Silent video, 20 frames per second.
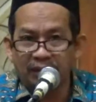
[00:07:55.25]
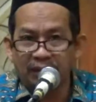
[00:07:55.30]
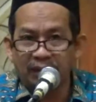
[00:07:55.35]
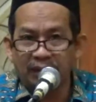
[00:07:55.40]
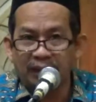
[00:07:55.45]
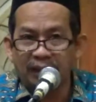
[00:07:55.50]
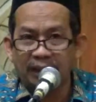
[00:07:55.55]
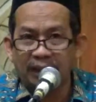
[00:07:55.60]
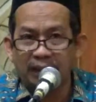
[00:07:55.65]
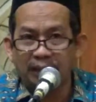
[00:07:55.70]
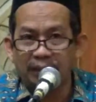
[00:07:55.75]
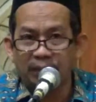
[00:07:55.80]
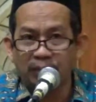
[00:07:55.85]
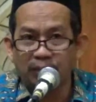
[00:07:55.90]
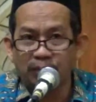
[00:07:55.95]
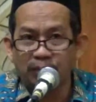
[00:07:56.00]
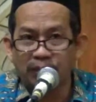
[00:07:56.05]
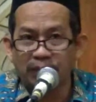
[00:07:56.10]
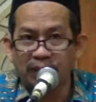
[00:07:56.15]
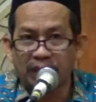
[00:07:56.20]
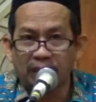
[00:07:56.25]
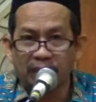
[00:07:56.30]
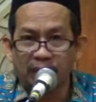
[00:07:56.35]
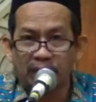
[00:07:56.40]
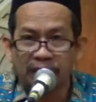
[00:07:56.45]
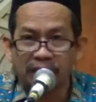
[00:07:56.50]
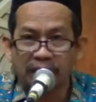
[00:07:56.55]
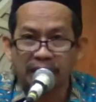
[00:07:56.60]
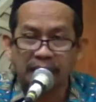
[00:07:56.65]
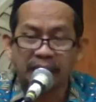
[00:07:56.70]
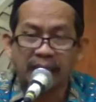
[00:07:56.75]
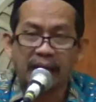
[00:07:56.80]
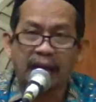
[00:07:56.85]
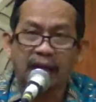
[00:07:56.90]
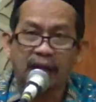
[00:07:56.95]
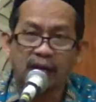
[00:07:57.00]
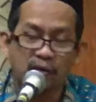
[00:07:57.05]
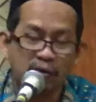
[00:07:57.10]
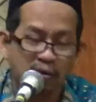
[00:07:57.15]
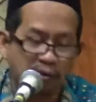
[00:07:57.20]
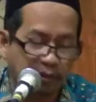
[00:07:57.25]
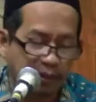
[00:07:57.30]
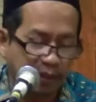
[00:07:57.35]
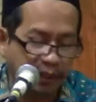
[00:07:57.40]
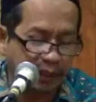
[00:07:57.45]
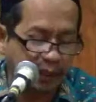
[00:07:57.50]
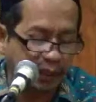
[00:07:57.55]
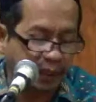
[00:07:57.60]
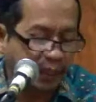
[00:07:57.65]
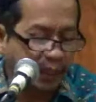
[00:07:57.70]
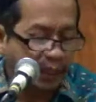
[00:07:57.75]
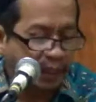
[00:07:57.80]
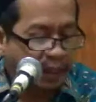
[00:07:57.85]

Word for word: engko nek ngene pusat napa jaksa agung jadi